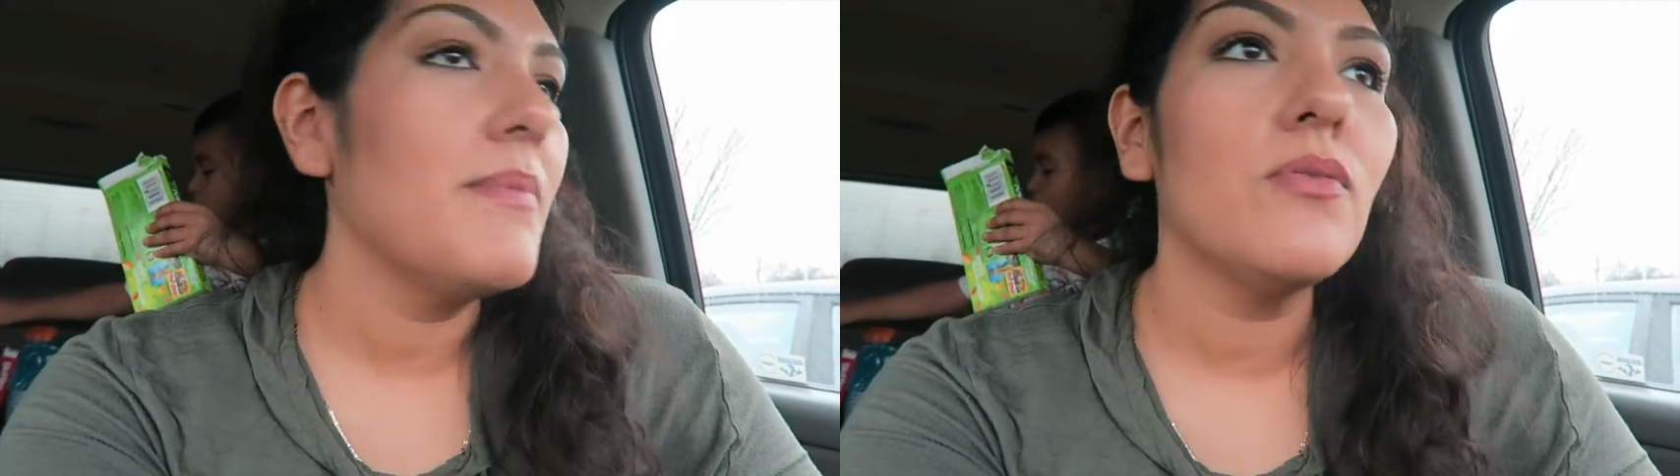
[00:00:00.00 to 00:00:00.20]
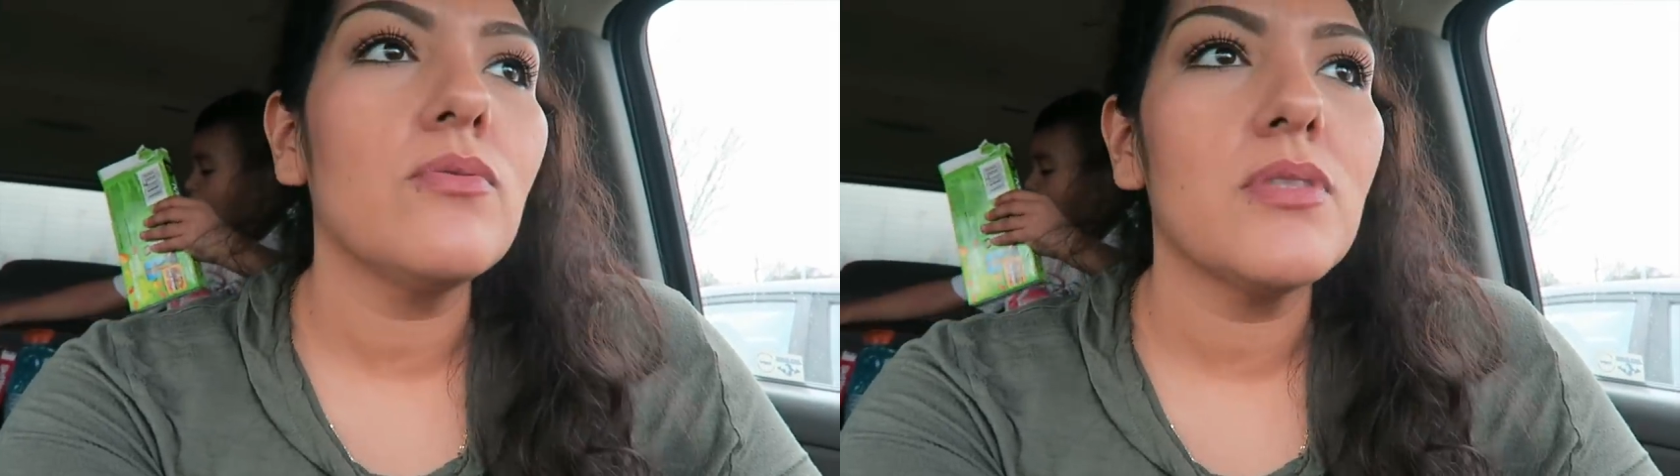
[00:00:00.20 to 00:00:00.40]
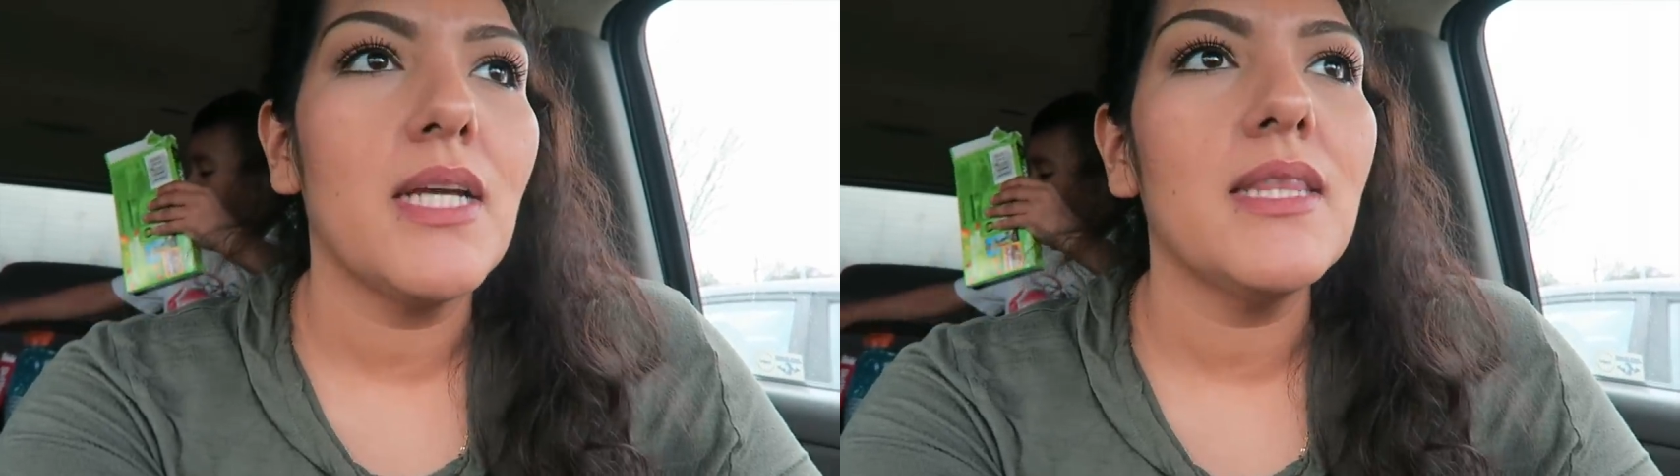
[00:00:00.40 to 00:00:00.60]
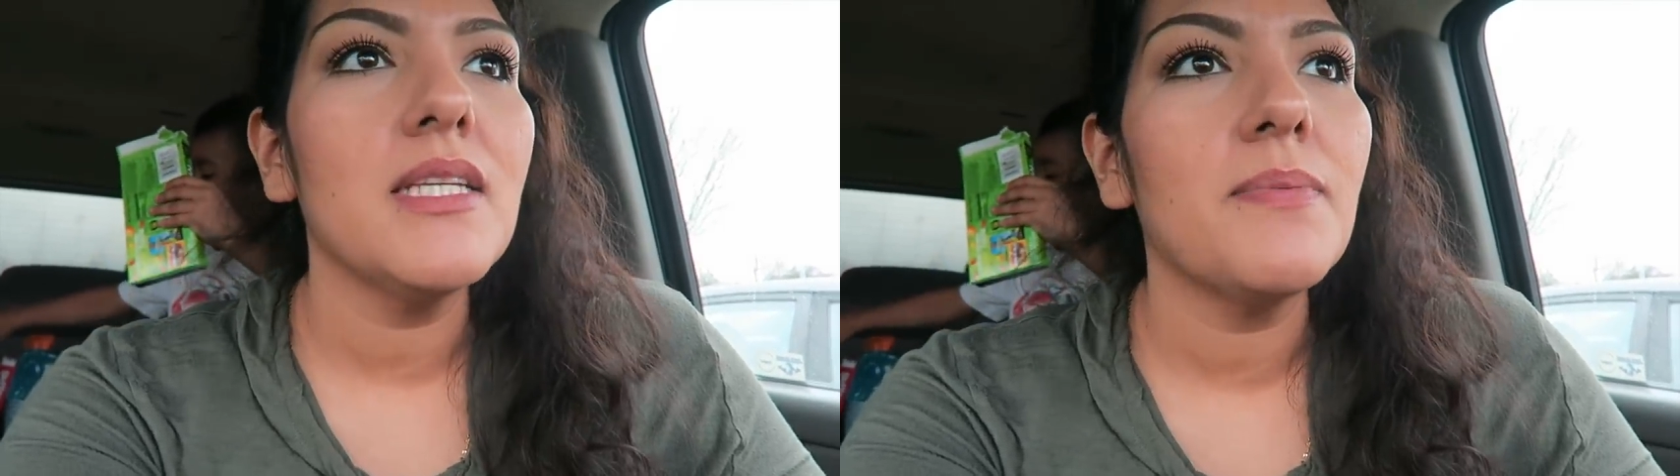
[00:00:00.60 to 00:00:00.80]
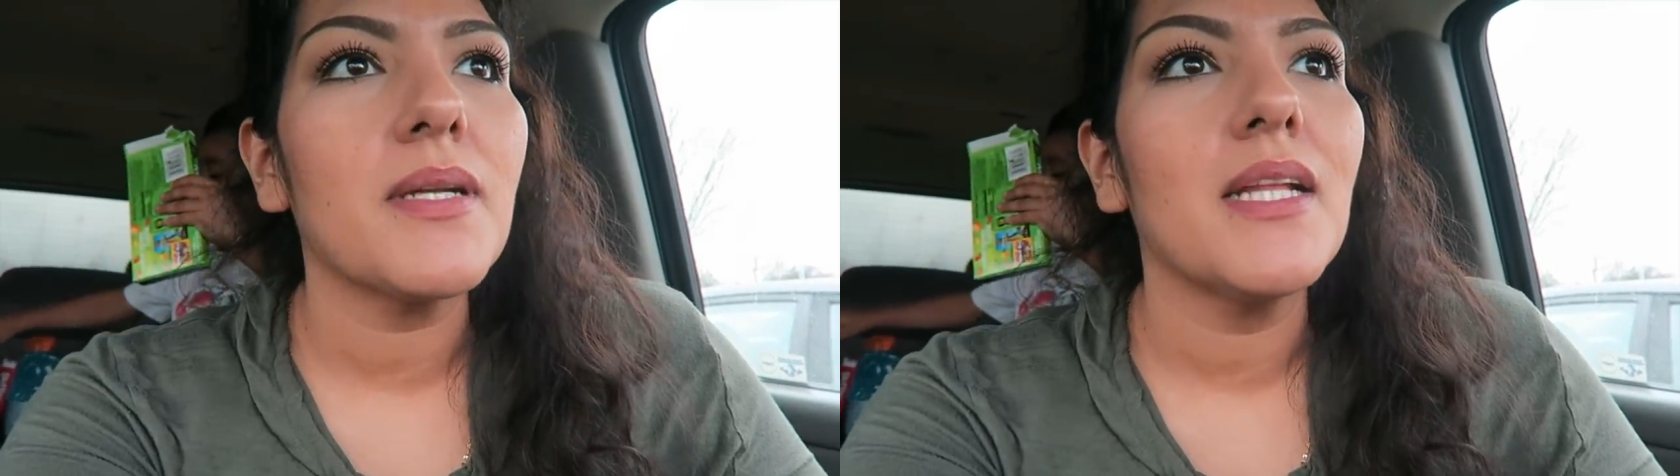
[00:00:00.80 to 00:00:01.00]
minutos
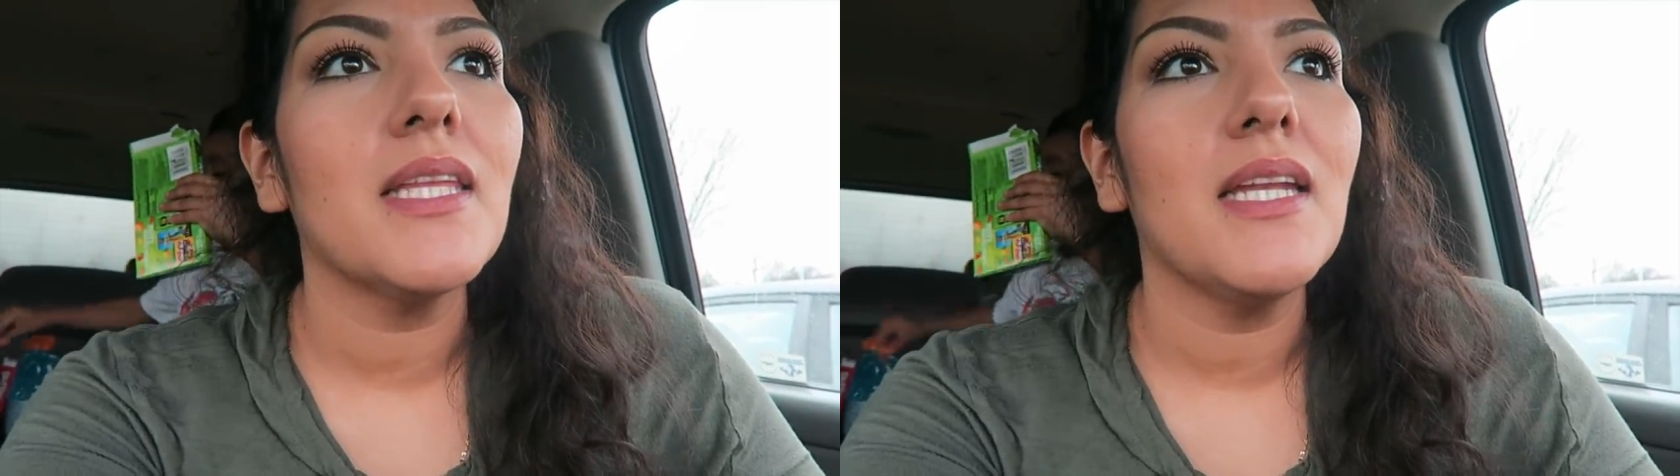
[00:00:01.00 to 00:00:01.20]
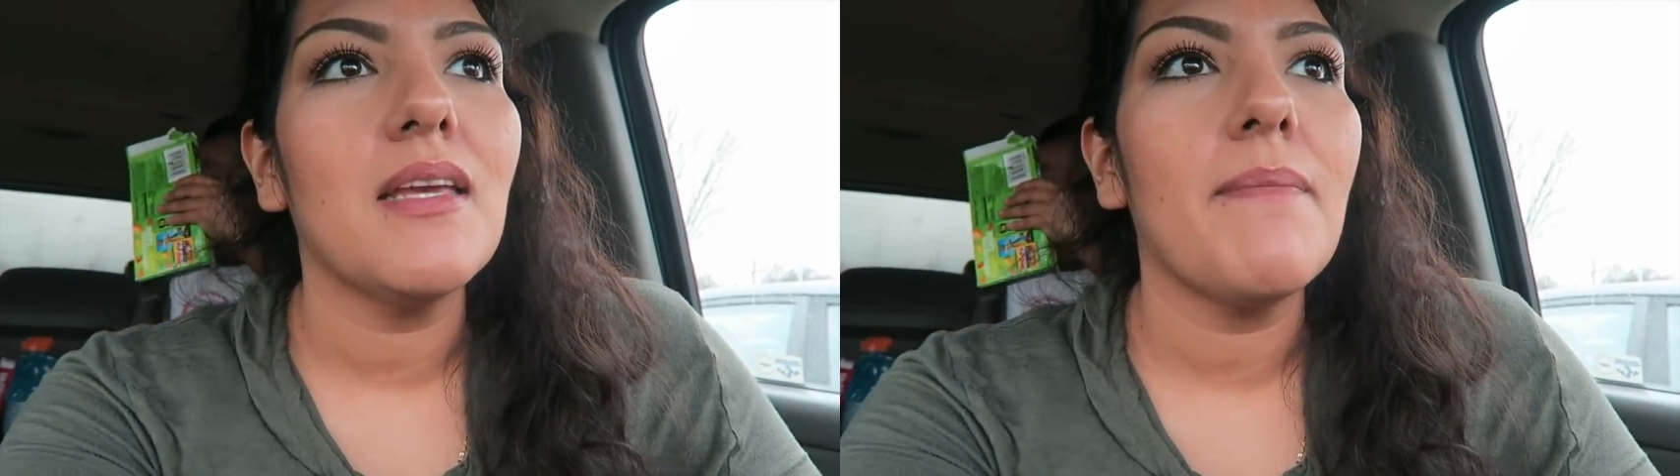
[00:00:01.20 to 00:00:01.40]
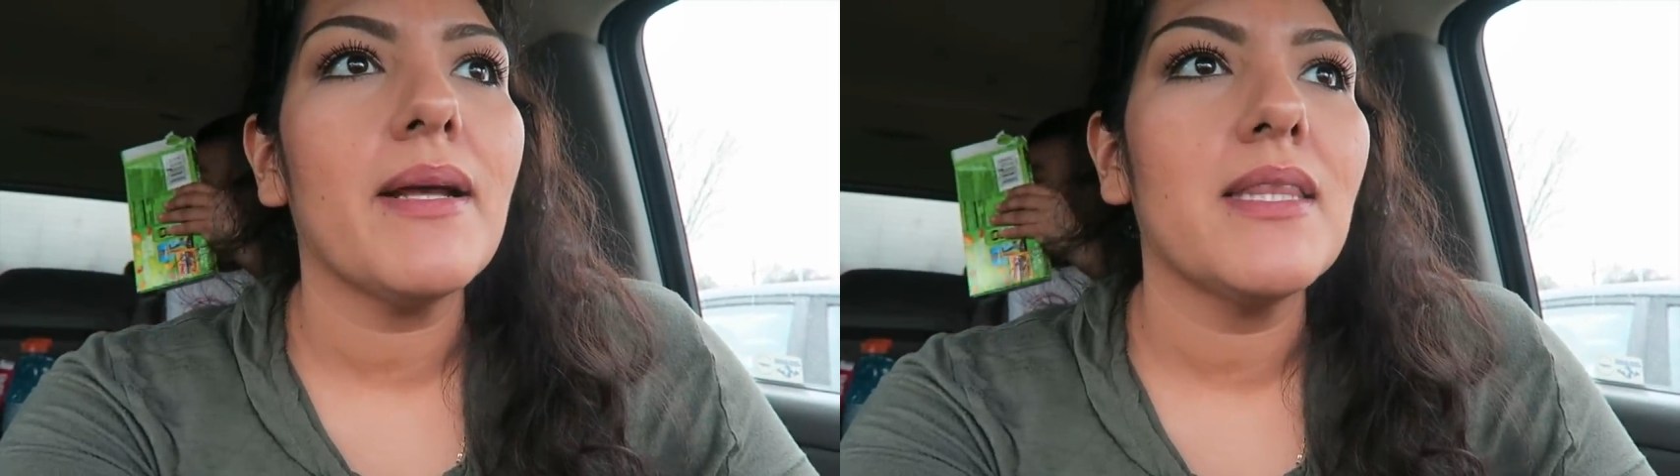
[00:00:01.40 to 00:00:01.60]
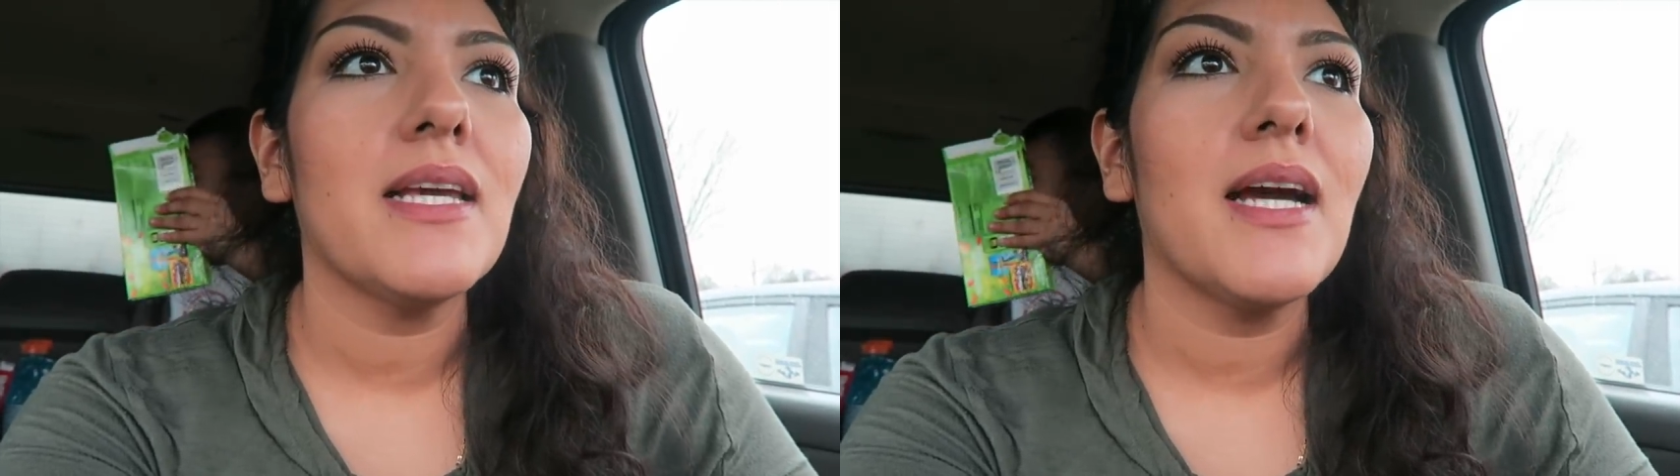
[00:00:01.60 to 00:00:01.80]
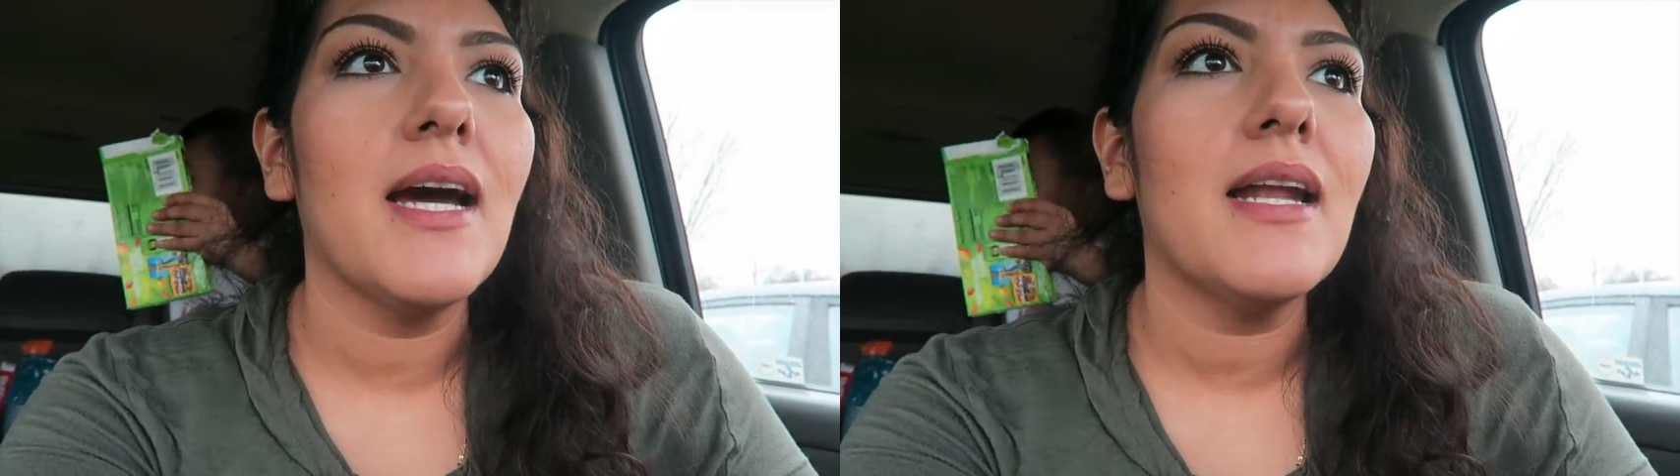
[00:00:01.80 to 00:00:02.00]
antes porque él tiene que
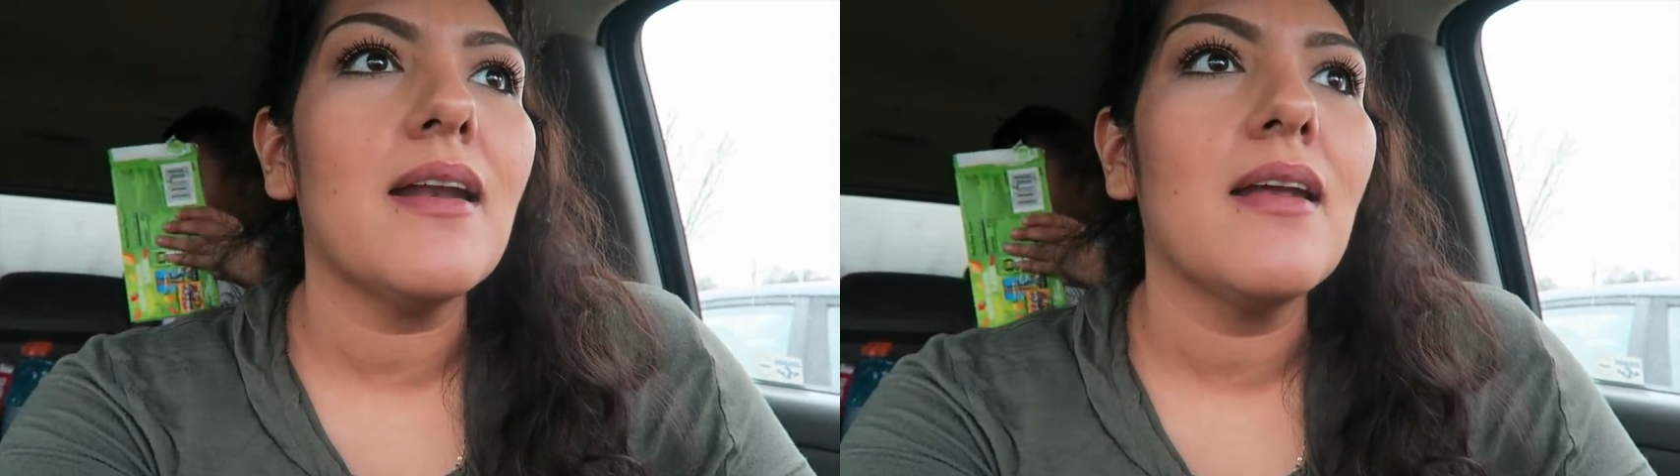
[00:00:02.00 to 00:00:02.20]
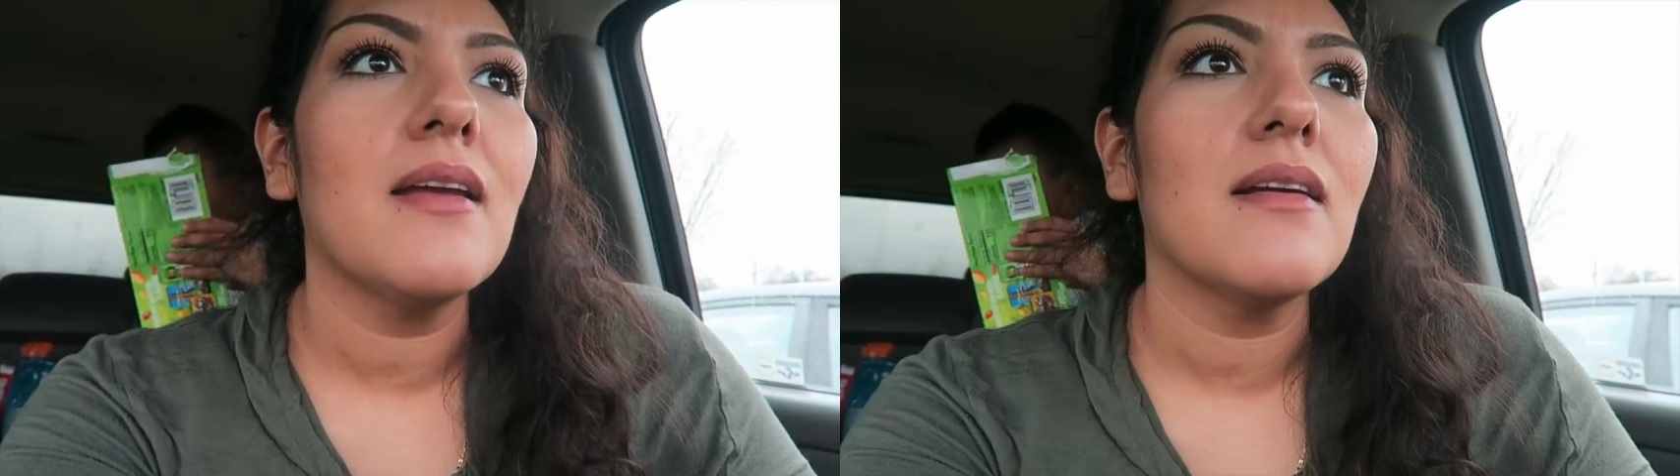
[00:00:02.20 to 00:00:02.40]
practicar.